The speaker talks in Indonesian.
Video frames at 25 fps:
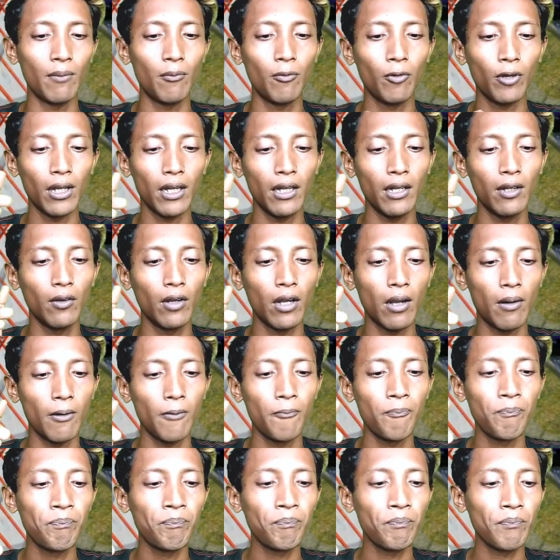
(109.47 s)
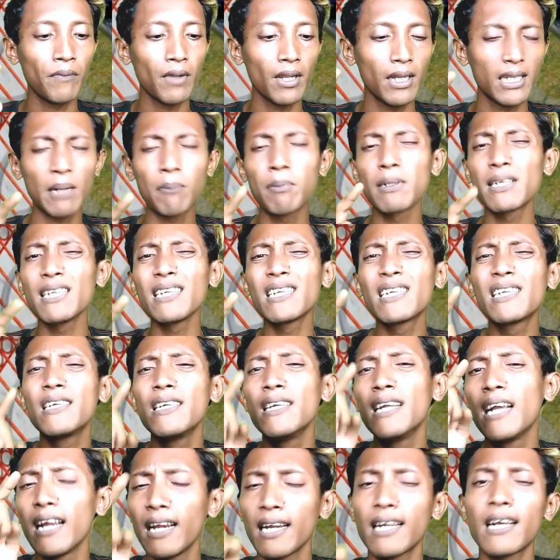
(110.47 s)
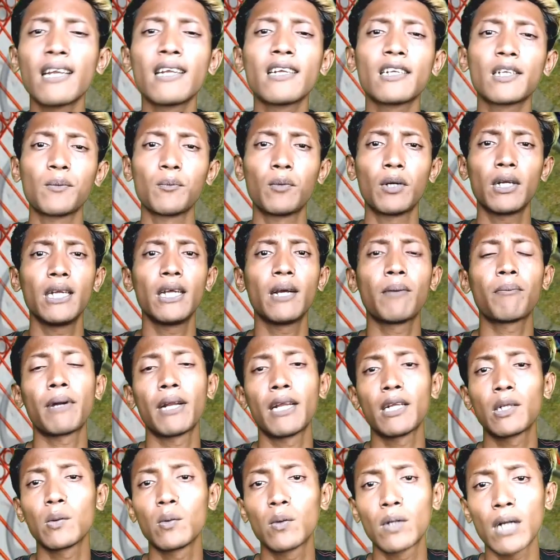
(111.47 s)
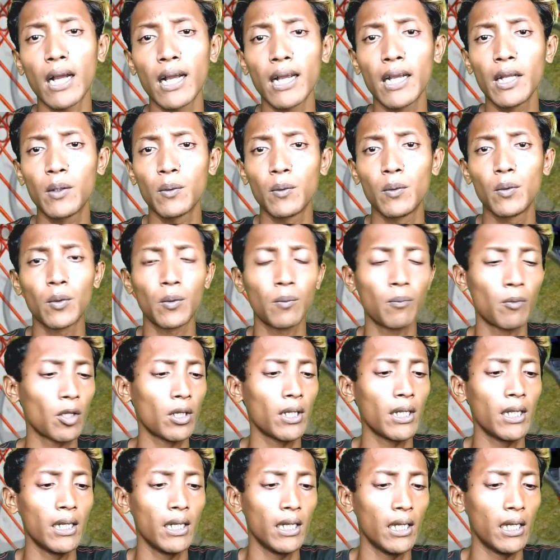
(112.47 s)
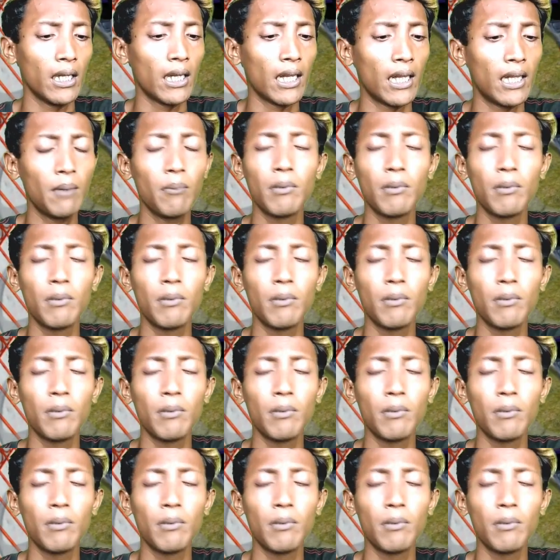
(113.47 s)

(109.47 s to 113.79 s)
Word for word: Mungkin juga siapa sih dari kalian semua nih yang pada suka gitu untuk mod ini nih.